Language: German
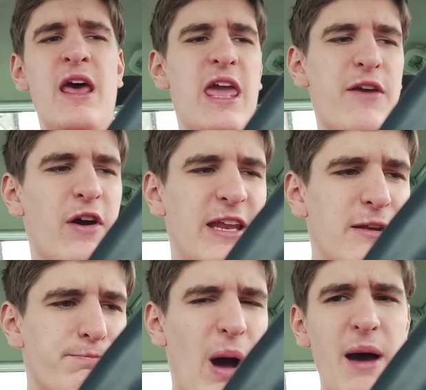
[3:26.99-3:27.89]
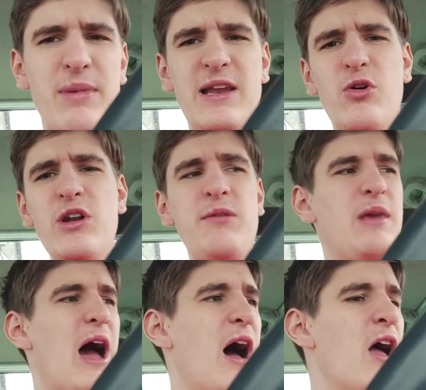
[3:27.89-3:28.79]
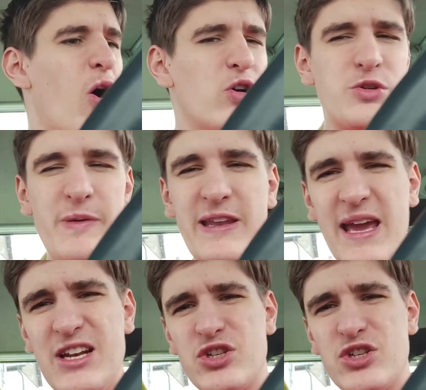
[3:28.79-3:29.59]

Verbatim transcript: Ihr verdient ein paar Millionen im Jahr und spielt jeden